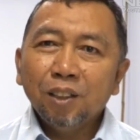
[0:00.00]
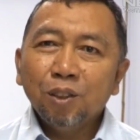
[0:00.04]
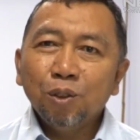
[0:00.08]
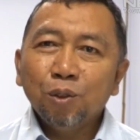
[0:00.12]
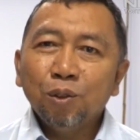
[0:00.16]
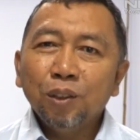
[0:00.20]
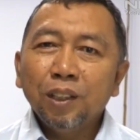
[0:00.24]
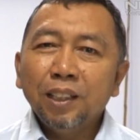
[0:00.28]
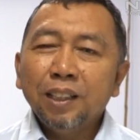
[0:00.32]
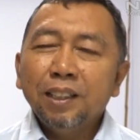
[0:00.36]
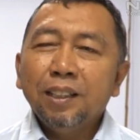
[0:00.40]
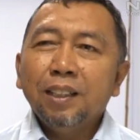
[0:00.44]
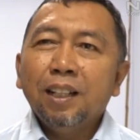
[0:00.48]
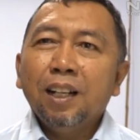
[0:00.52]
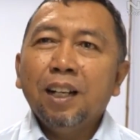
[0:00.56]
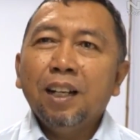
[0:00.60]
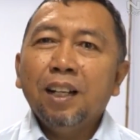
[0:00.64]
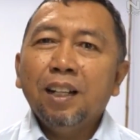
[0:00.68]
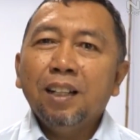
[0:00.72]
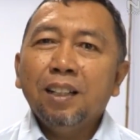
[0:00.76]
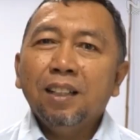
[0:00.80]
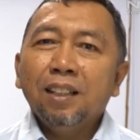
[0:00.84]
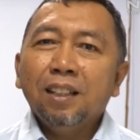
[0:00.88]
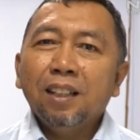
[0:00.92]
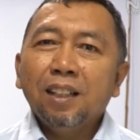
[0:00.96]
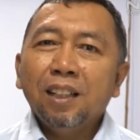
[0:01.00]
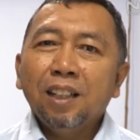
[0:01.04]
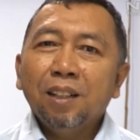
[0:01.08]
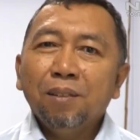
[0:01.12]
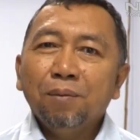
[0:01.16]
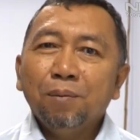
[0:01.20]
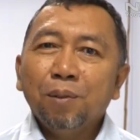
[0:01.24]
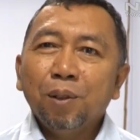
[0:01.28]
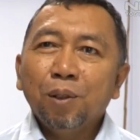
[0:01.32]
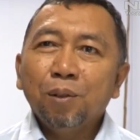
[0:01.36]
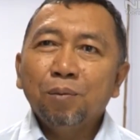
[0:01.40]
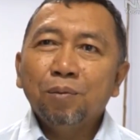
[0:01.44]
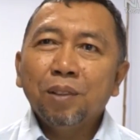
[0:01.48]
juknisnya
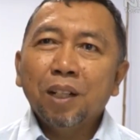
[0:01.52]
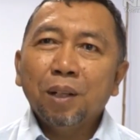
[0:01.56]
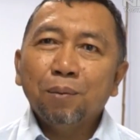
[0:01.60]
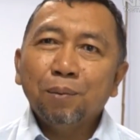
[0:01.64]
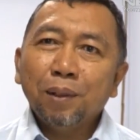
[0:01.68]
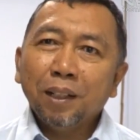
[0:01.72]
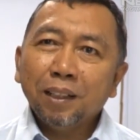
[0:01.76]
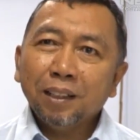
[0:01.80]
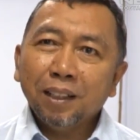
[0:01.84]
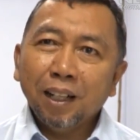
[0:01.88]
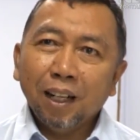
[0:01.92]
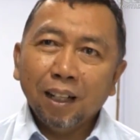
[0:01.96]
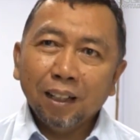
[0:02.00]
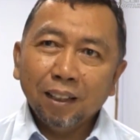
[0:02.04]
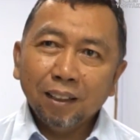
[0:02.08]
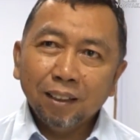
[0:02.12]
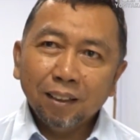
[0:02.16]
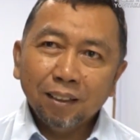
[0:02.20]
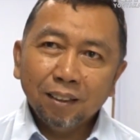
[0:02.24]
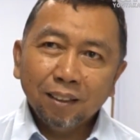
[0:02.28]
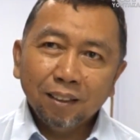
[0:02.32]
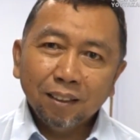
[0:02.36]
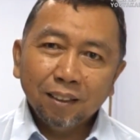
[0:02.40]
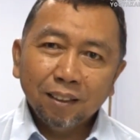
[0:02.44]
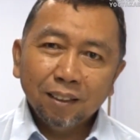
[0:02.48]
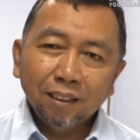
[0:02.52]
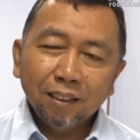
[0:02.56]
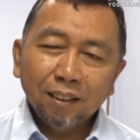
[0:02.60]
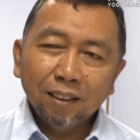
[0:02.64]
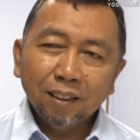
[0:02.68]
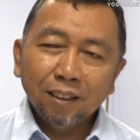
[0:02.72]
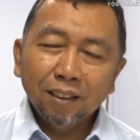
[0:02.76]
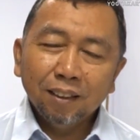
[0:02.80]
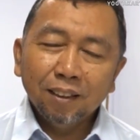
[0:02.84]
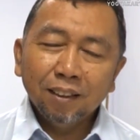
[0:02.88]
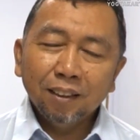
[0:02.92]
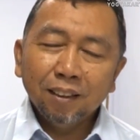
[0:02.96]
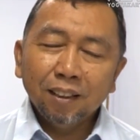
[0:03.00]
kita belum dapatkan
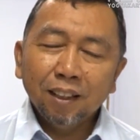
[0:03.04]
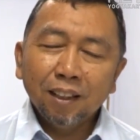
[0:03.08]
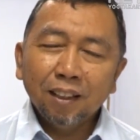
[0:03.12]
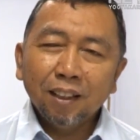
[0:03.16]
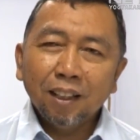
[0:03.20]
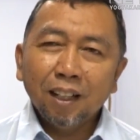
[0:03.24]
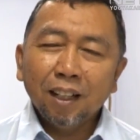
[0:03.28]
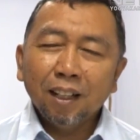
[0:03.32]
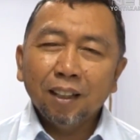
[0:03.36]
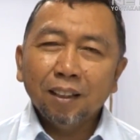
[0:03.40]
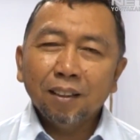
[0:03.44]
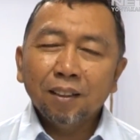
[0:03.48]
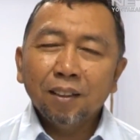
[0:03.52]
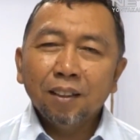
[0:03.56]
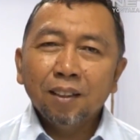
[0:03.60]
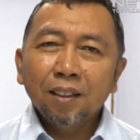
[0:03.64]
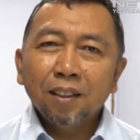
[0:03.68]
uh, tentang